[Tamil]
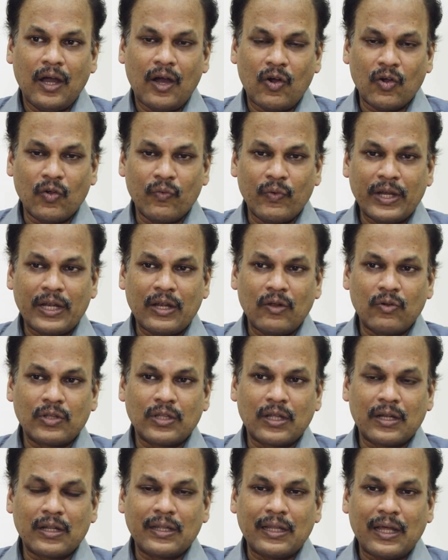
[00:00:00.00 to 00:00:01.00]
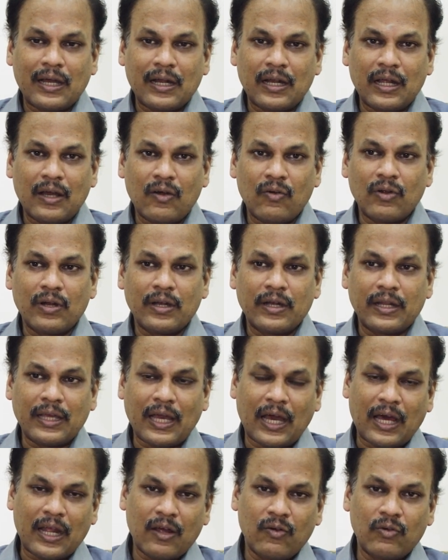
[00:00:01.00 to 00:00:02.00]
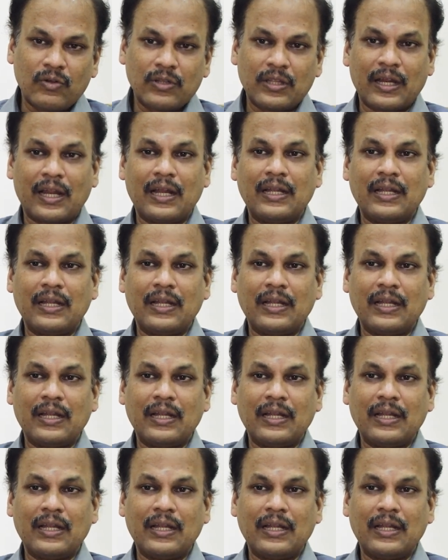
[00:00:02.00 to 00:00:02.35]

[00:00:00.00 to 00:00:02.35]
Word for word: அவங்க வீட்டில் ஒருத்தர் இருந்தாங்கன்னா அவங்கள்ட்ட யாராவது ஒருத்தர்